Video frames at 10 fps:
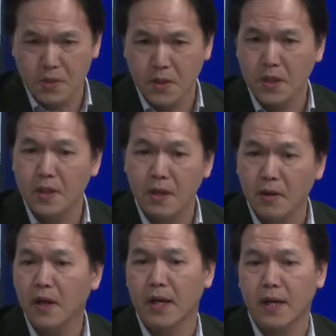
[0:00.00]
cho nên đừng
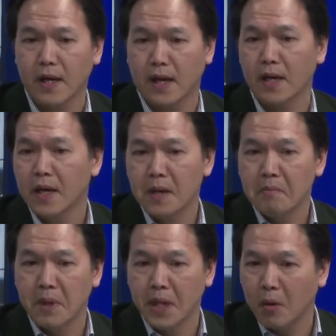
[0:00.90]
có nghĩ rằng là
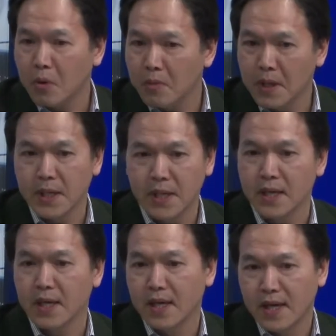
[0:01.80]
mình không có bị
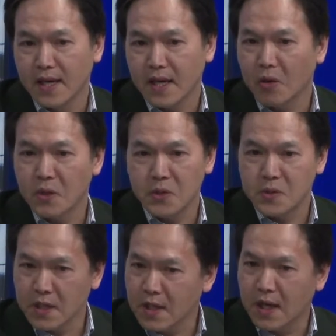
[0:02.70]
gì không có triệu
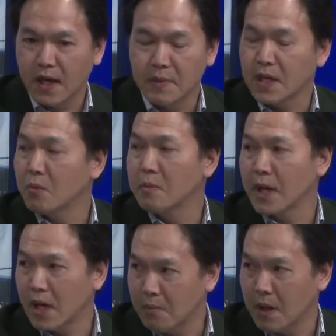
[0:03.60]
chứng gì là mình không có
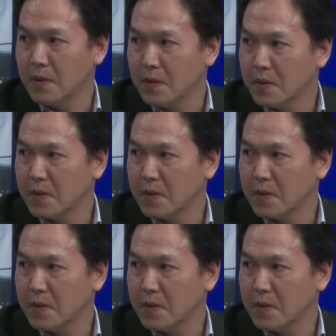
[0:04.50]
bị cao máu